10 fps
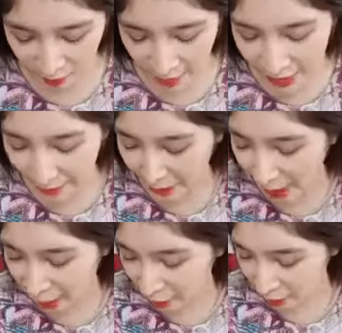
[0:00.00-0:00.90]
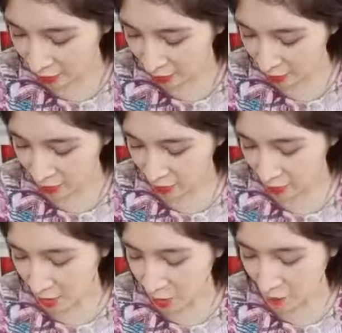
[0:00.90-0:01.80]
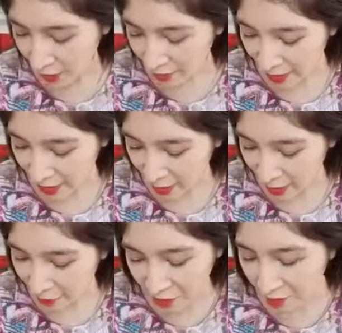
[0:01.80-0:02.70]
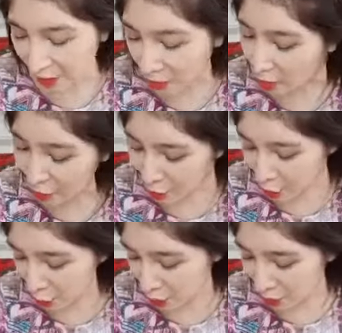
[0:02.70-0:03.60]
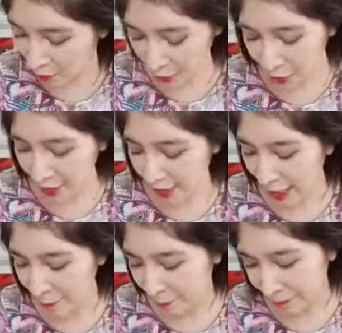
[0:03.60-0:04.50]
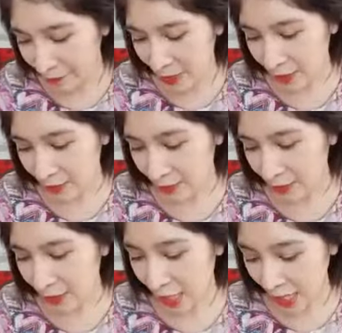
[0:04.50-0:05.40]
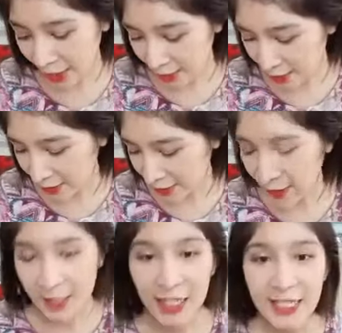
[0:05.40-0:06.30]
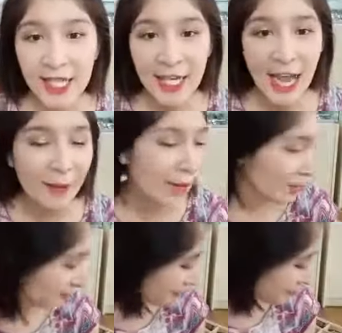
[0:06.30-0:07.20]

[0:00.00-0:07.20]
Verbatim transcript: mấy trăm cây luôn rồi nói chung em này thì à, feedback rất là nhiều cho nên mọi người yên tâm rồi kính cho nam ha